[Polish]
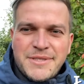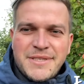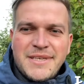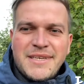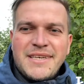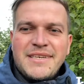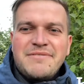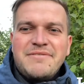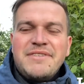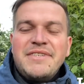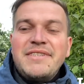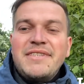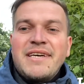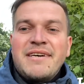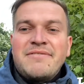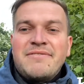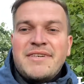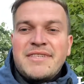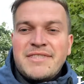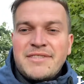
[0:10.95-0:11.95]
E,
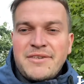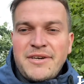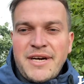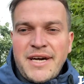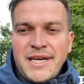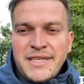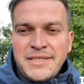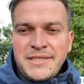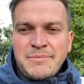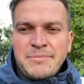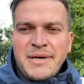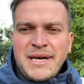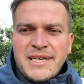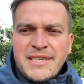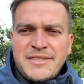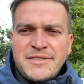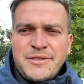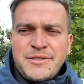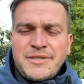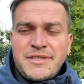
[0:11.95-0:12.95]
witam Was, kochani,
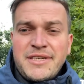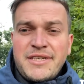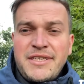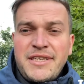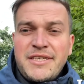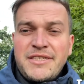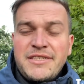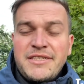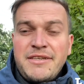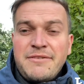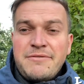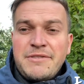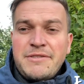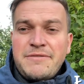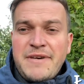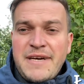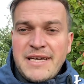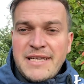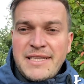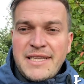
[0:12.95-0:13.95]
bardzo serdecznie w
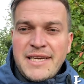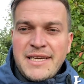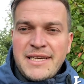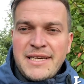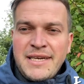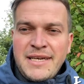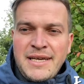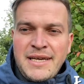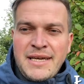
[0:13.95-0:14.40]
czwartek